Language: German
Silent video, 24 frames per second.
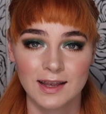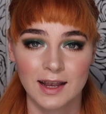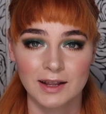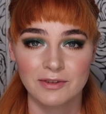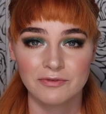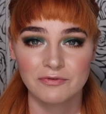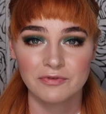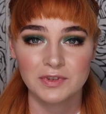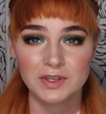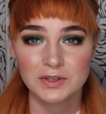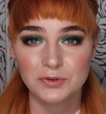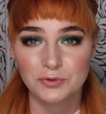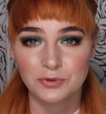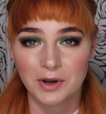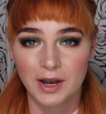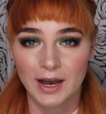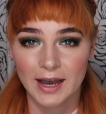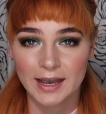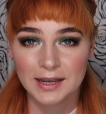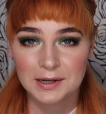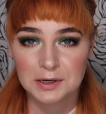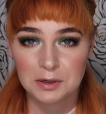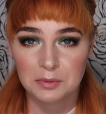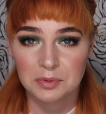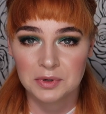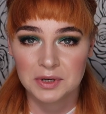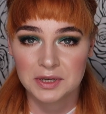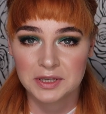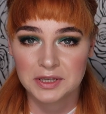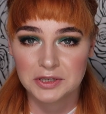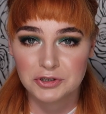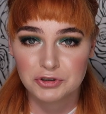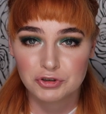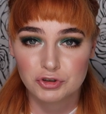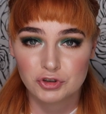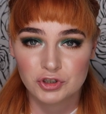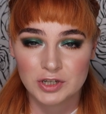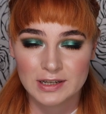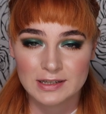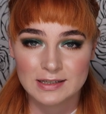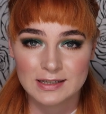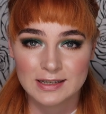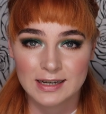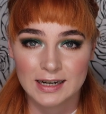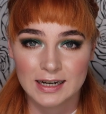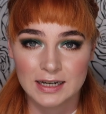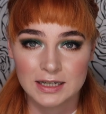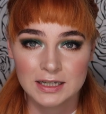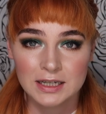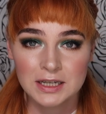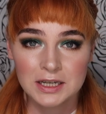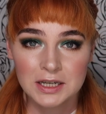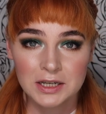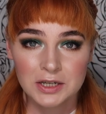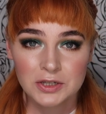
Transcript: ein Video rein, aber ihr steht ja